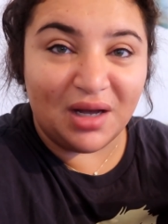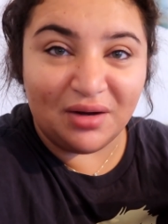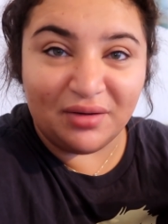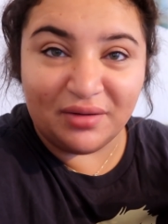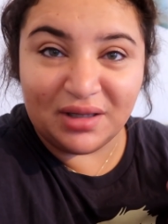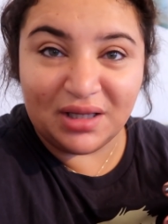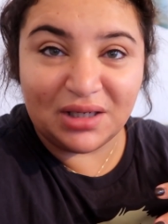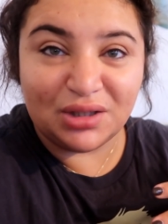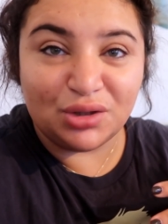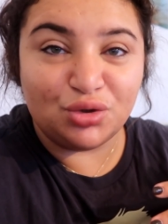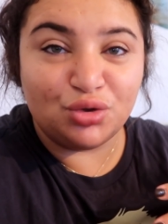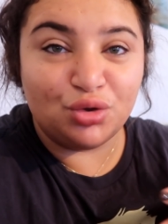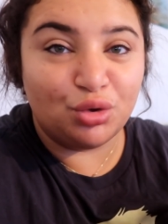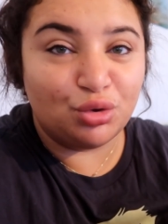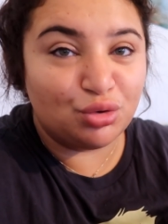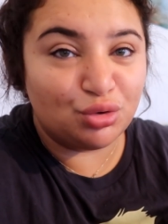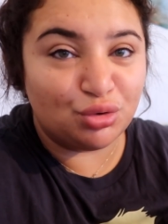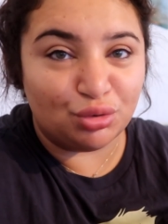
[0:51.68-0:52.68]
Havalar
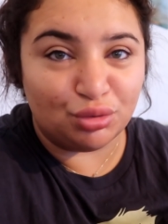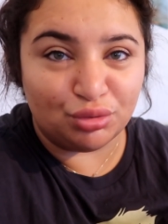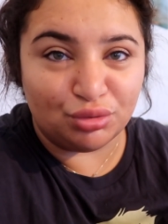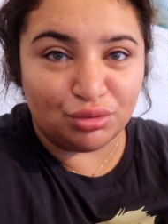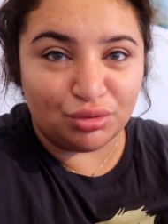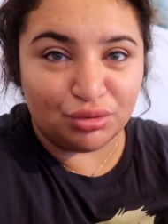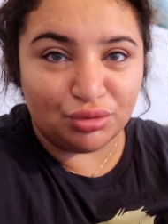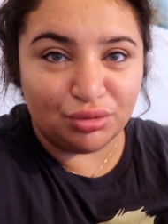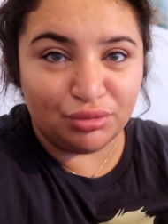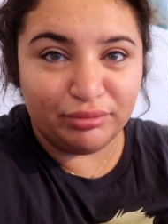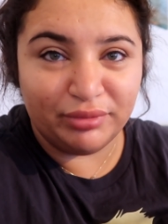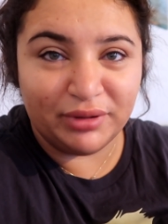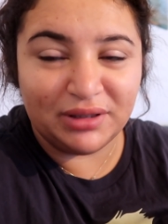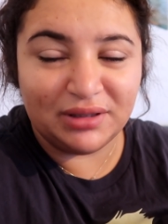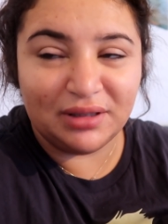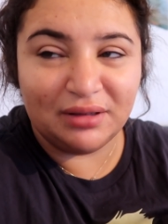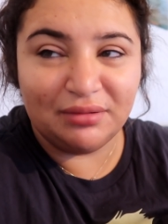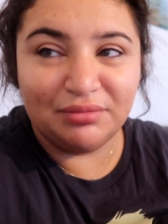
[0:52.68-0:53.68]
çok soğudu.
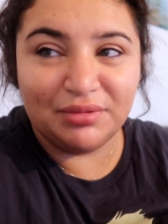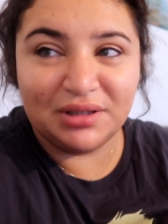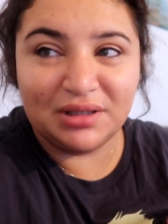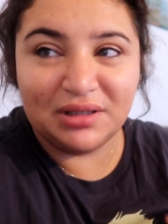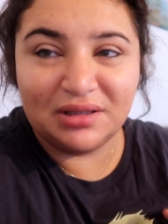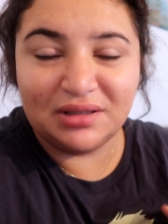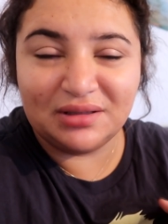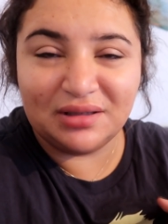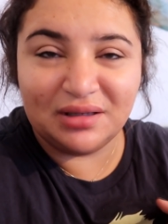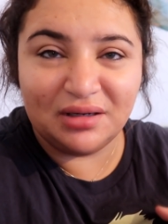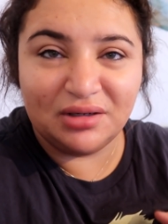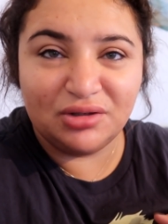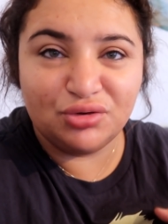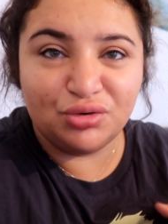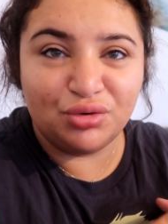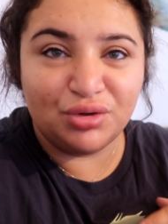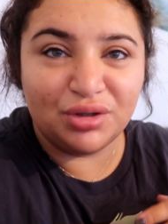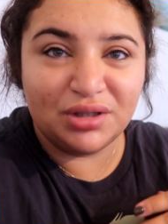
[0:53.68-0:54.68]
Birdenbire
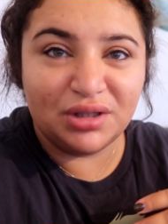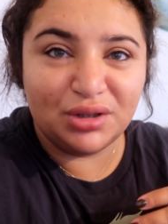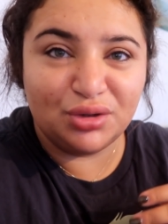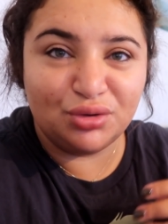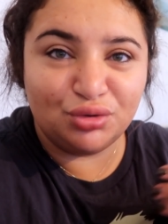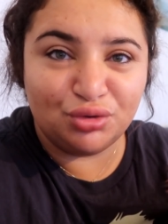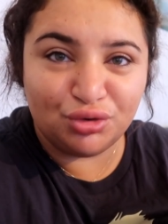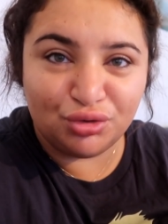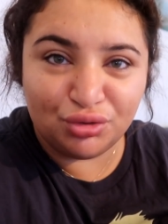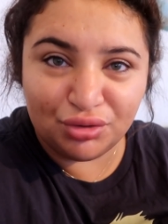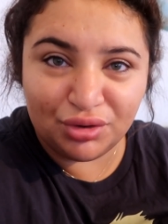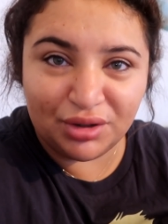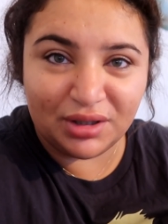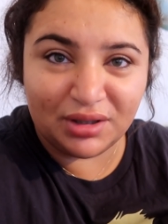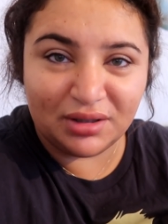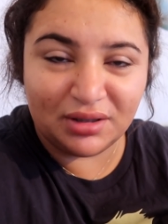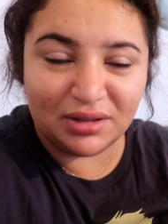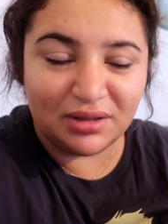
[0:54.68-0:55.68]
derece o kadar
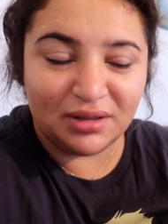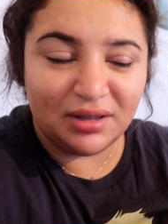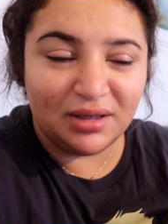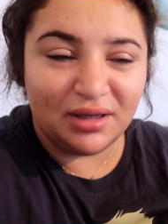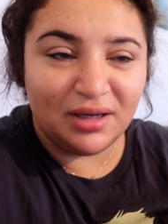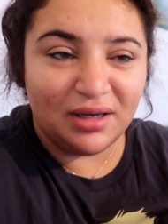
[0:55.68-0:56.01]
düştü ki